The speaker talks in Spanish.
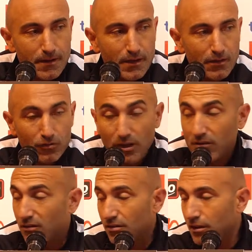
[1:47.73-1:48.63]
eh, dos
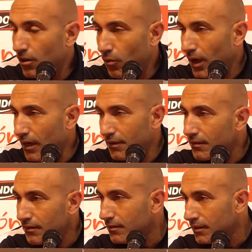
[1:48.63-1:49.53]
rivales
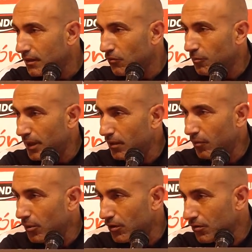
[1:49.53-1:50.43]
que hemos
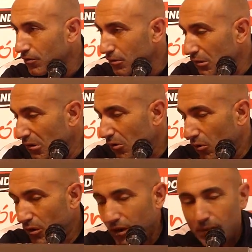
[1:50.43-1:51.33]
perdido por eso. Yo creo que el
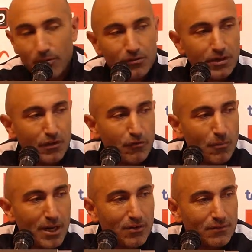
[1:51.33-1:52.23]
juego del equipo
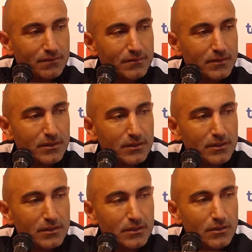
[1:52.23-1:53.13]
fue malo.
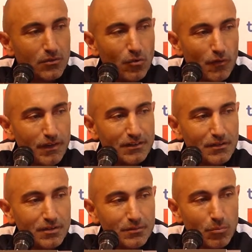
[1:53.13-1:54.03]
Hubo fases
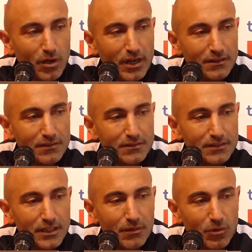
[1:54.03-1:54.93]
buenas
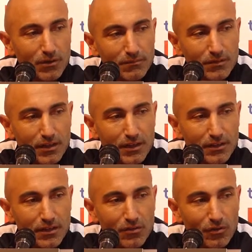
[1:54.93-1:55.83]
y bueno, sí que es
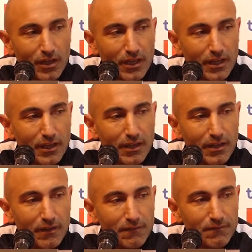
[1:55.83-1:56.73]
cierto que